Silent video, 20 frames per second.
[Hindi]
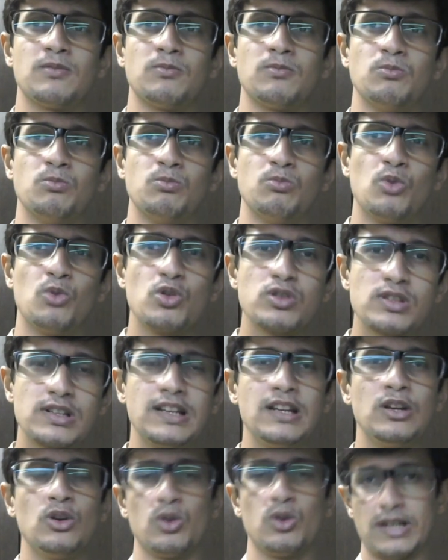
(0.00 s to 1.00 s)

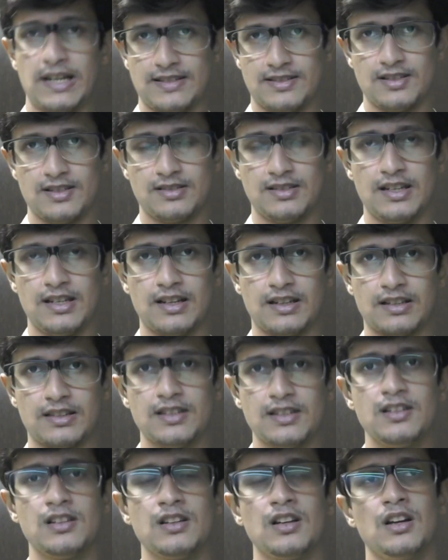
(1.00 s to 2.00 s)
मोस्टली लोग टेस्टर्स नहीं
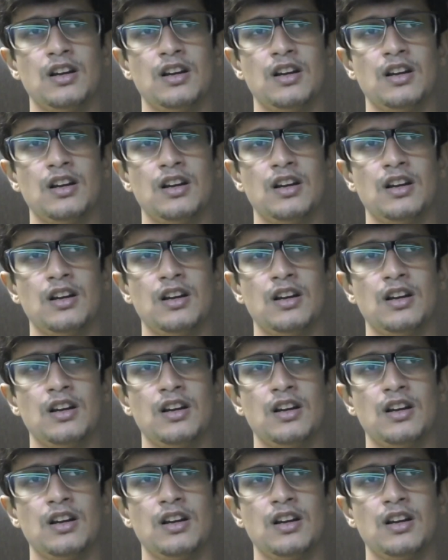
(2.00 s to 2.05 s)
रखते